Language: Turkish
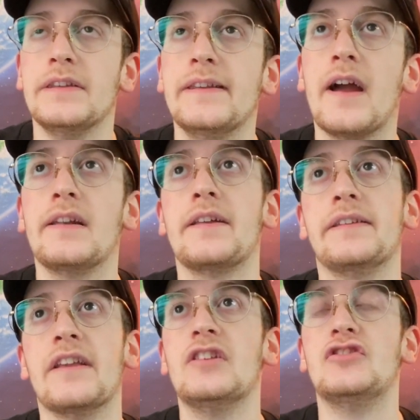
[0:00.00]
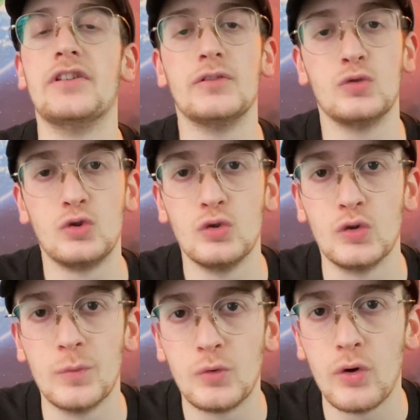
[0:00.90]
iyi yerlere geleceğini
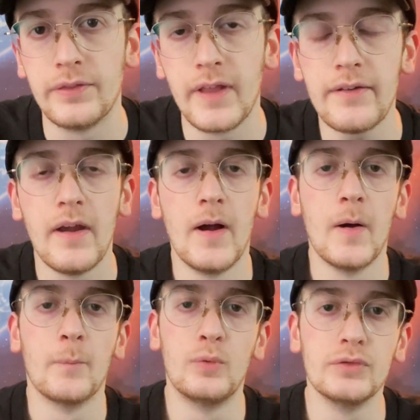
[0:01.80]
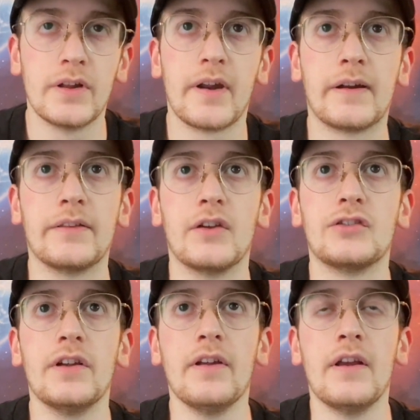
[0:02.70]
düşündüğüm coinler bunlar
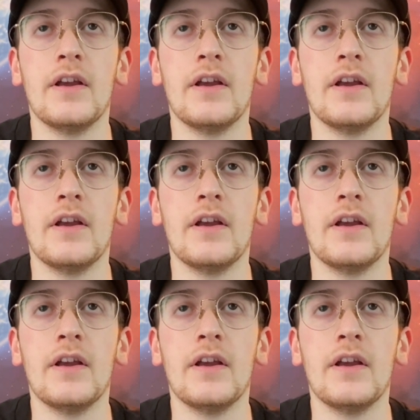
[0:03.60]
arkadaşlar.